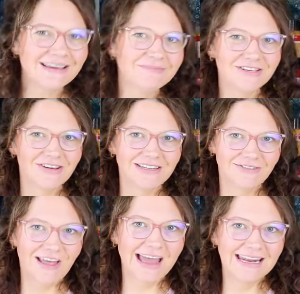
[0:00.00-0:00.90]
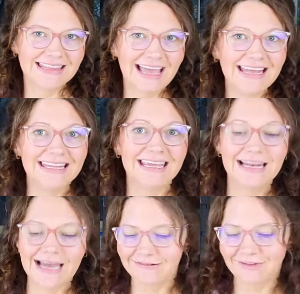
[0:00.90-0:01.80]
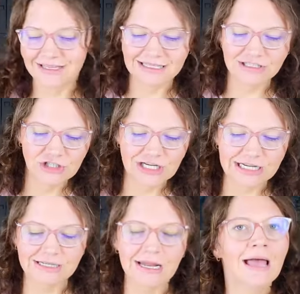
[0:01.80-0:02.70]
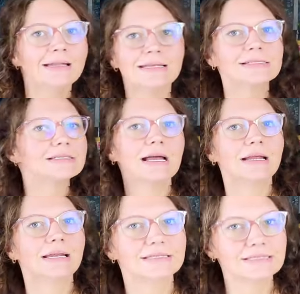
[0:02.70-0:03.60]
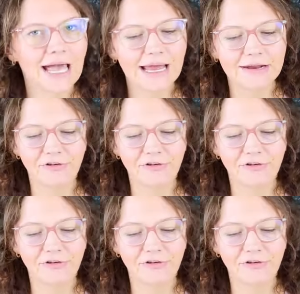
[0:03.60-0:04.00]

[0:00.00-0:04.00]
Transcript: habe mich heute für eine 3D-Leinwand entschieden. Das ist allerdings keine